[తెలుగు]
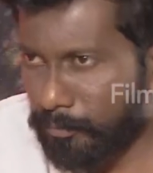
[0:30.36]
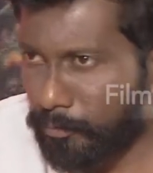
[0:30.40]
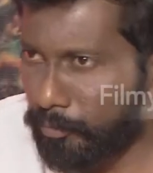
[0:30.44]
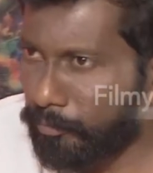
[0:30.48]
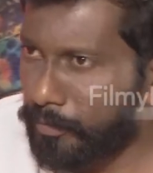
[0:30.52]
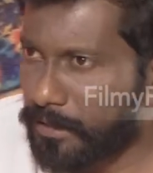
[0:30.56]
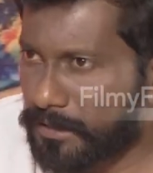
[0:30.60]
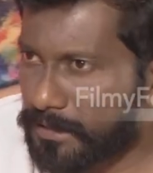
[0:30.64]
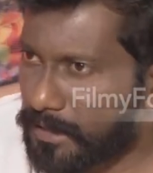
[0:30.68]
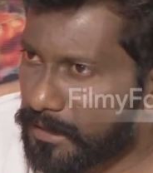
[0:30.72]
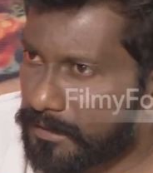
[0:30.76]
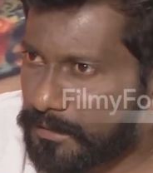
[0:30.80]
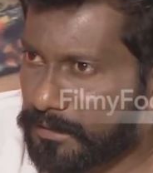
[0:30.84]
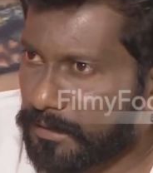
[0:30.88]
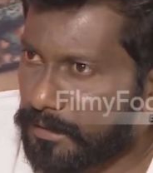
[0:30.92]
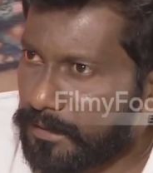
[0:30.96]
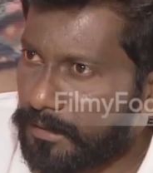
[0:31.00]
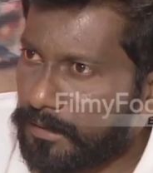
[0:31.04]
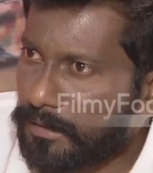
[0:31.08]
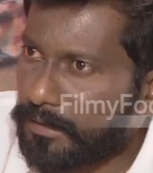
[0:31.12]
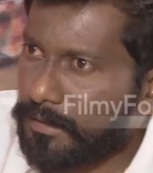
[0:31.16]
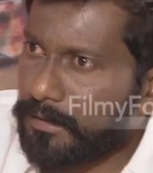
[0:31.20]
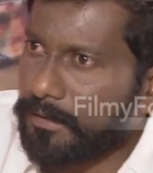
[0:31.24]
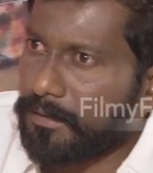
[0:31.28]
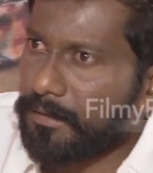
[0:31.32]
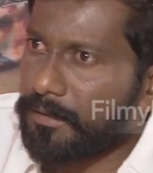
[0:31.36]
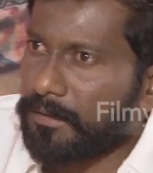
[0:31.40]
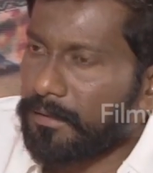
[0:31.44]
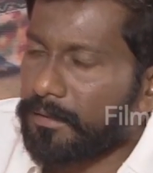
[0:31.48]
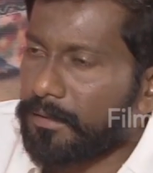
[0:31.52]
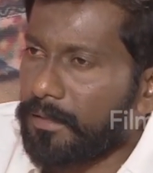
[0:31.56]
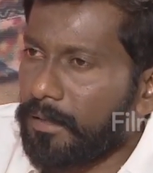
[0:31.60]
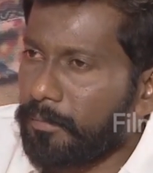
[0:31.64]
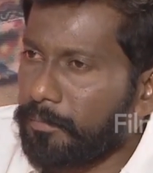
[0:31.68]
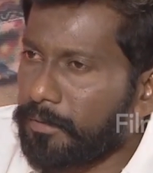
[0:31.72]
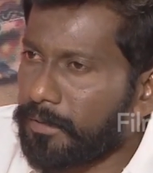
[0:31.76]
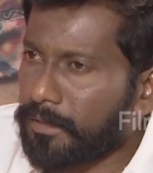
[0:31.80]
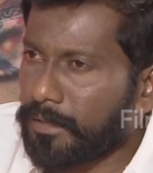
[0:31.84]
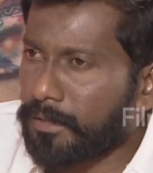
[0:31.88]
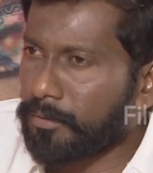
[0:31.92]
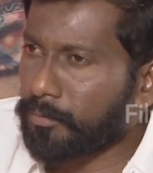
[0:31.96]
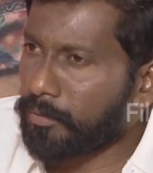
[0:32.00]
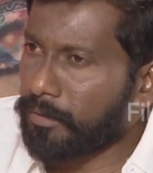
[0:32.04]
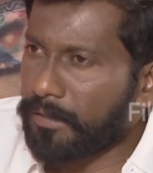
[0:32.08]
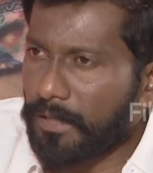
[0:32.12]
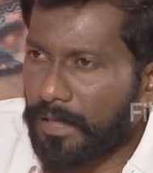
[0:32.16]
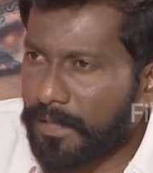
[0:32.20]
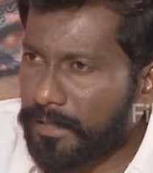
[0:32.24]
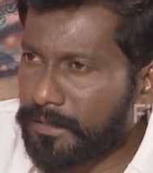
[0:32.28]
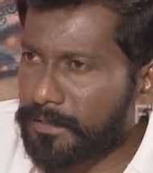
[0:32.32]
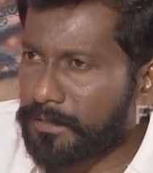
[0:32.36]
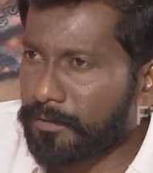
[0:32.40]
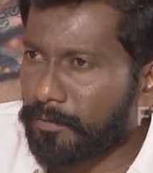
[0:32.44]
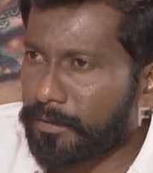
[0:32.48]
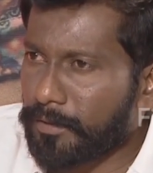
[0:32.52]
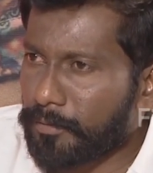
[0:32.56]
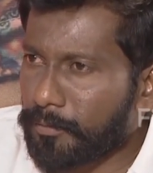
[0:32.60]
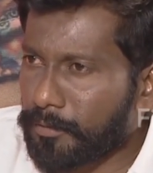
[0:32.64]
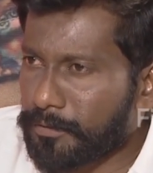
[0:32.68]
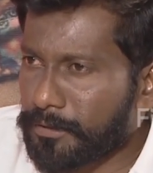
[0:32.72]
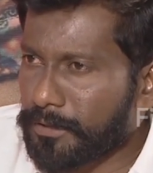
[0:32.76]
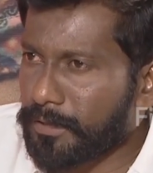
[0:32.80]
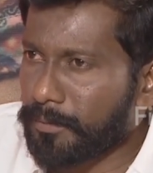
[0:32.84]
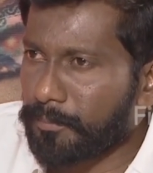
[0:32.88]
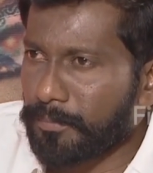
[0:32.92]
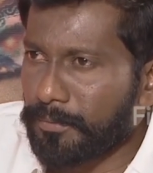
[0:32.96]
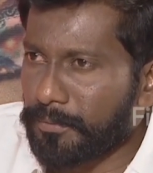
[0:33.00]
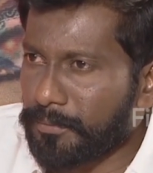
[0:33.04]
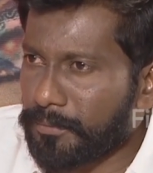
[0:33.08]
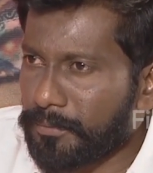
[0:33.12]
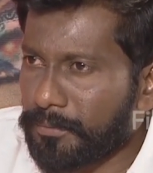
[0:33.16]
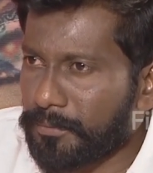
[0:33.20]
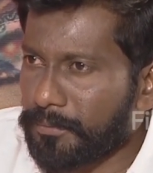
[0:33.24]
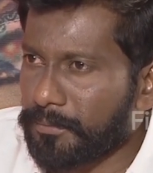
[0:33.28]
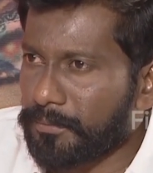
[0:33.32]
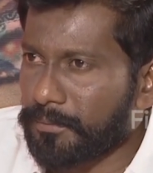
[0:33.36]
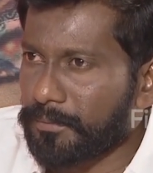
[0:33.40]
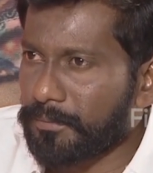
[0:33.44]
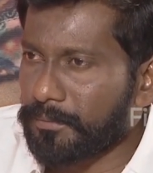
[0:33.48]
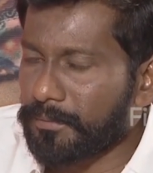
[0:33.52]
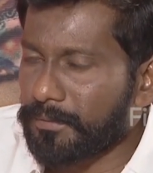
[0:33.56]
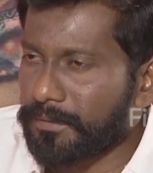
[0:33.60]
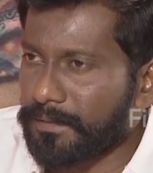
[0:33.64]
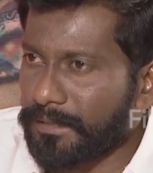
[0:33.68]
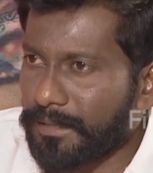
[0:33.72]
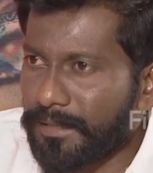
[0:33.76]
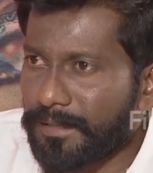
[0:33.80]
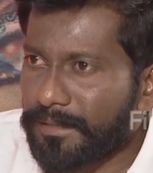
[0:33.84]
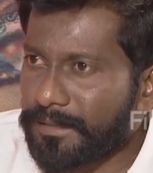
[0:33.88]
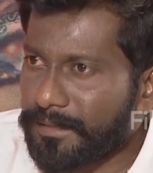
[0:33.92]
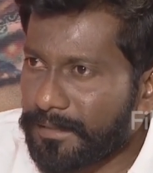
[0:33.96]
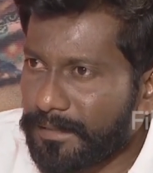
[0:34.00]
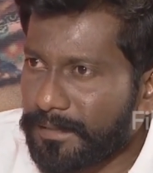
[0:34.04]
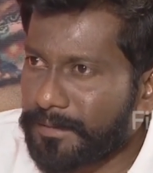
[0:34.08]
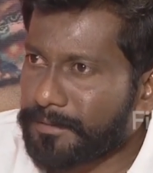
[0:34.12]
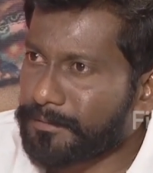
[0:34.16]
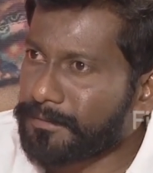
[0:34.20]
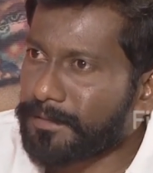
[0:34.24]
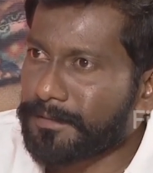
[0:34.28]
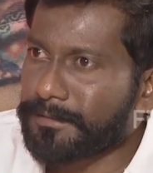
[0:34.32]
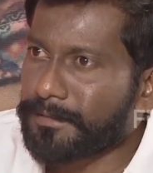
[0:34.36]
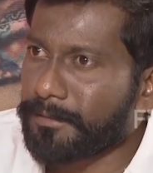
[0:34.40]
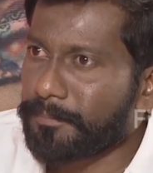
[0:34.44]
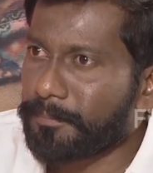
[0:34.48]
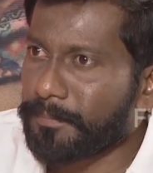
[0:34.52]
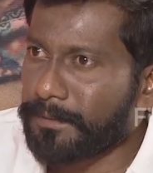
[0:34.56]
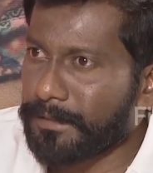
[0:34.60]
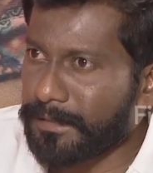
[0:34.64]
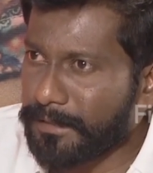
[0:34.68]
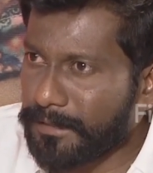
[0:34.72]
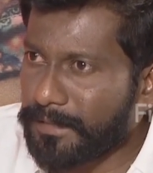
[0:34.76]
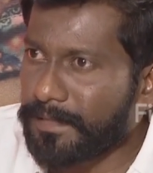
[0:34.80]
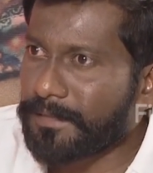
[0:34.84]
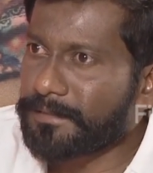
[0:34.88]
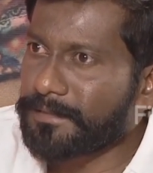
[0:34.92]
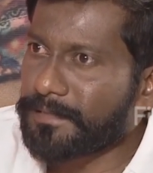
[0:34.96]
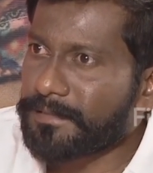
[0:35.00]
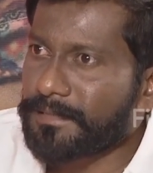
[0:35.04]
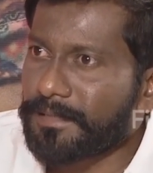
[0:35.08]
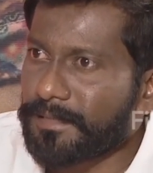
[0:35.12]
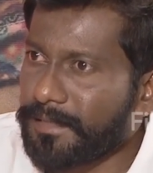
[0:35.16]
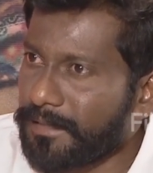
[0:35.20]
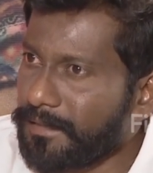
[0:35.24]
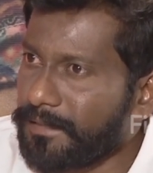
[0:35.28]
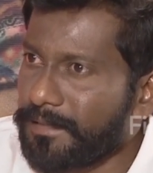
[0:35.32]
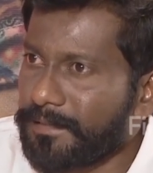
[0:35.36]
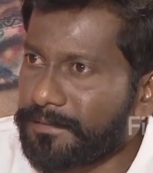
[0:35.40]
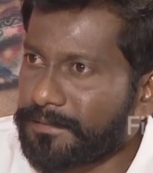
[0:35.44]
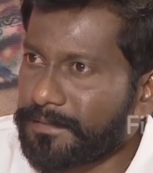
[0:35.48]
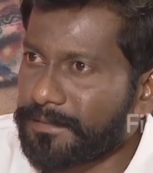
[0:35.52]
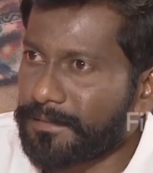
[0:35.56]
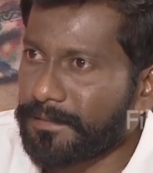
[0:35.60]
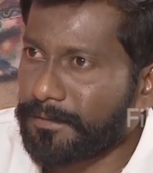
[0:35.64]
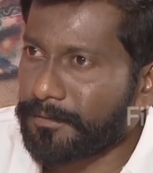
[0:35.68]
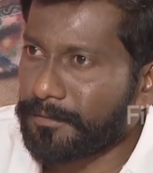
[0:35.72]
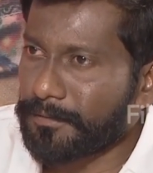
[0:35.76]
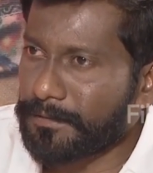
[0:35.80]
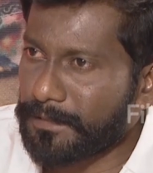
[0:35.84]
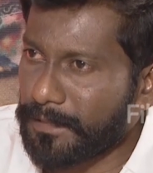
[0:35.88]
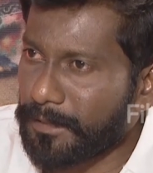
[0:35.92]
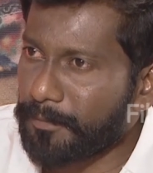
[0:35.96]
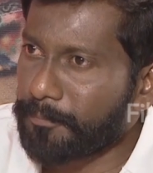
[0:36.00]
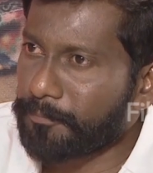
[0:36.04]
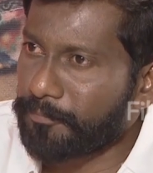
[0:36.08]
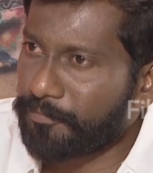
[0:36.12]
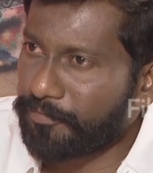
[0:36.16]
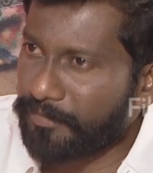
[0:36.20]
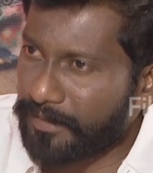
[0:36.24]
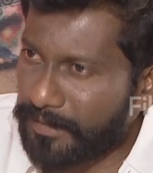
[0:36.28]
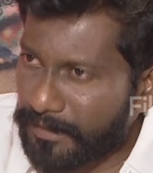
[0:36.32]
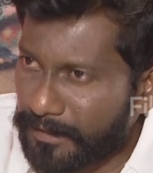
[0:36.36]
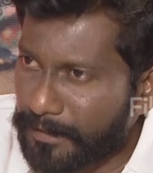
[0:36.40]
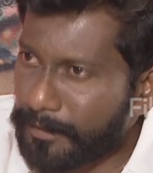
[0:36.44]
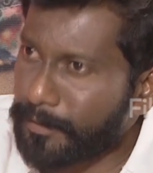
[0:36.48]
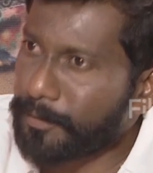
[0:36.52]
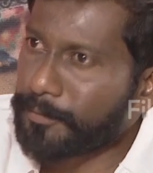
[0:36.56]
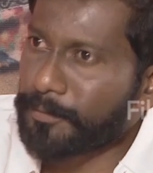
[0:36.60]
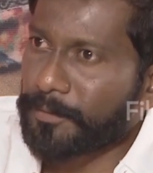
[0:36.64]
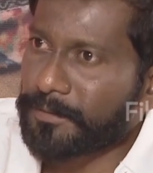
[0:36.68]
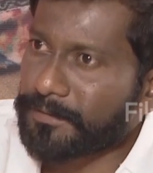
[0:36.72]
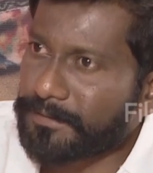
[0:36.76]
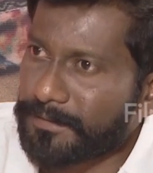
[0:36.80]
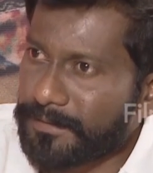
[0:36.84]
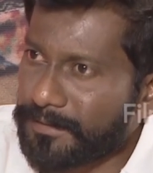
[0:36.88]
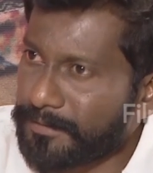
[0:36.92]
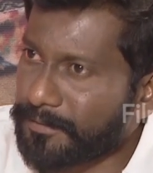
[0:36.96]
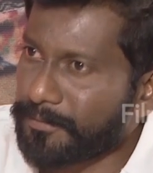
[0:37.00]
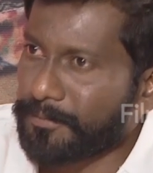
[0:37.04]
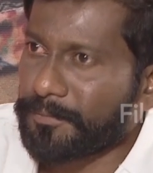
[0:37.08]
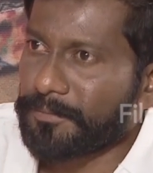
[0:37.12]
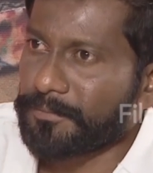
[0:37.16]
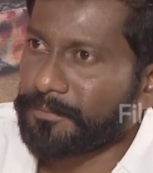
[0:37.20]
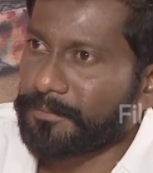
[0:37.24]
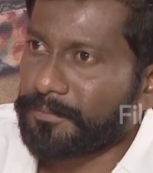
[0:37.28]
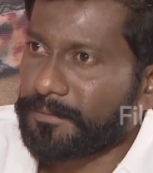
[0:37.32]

మూవీలో చేస్తున్నారండి ఆయన అమెరికన్ కూడా నేరేషన్ ఇవ్వడానికి వచ్చినప్పుడు ఇలాగే ఏడిస్తే చెప్పి నేను ఏడ్ చేశాను ఆయన ఏడ్ చేశాడు సేమ్ ఫీల్ నీలో చూస్తున్నాను